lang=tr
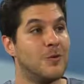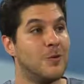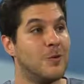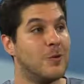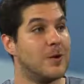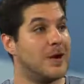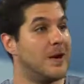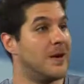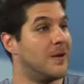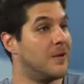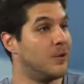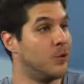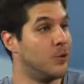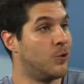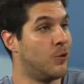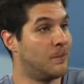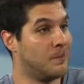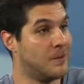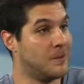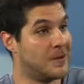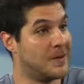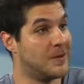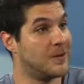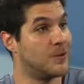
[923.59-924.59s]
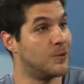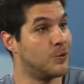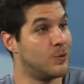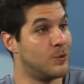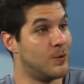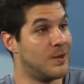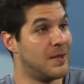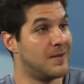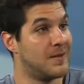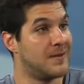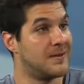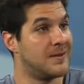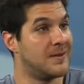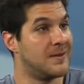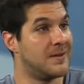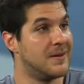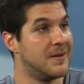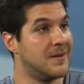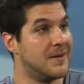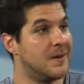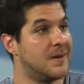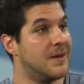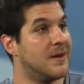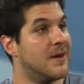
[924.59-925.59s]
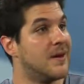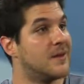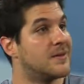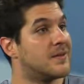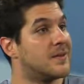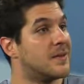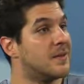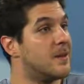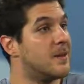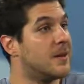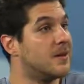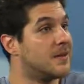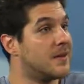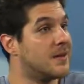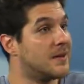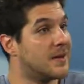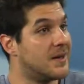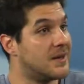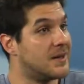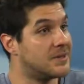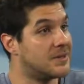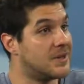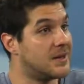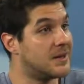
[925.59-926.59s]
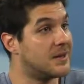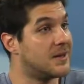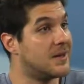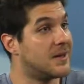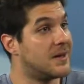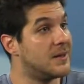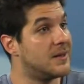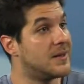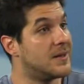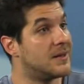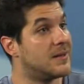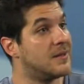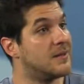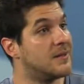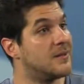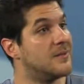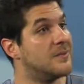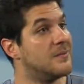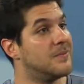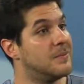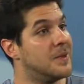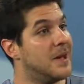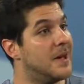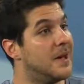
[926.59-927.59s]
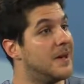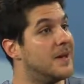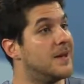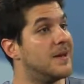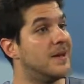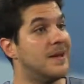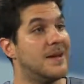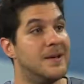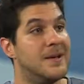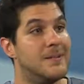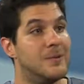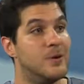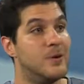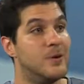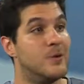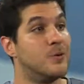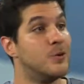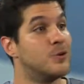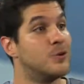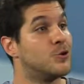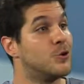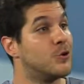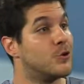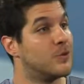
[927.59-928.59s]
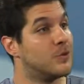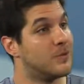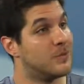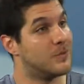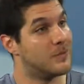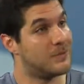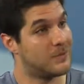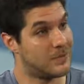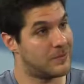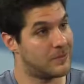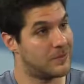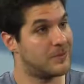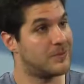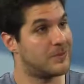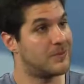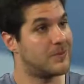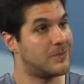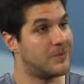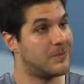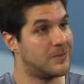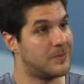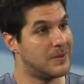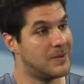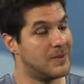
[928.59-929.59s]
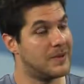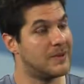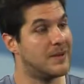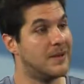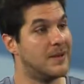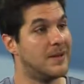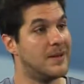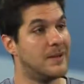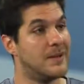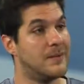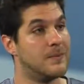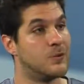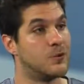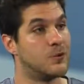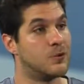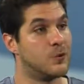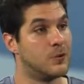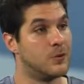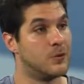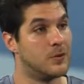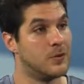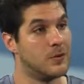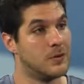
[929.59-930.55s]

o komplike dünyası aslında bazen gerçeğe daha yakın bir hale gelebiliyor. Bu da çok şey, evet. E, irdelenen bir sorun.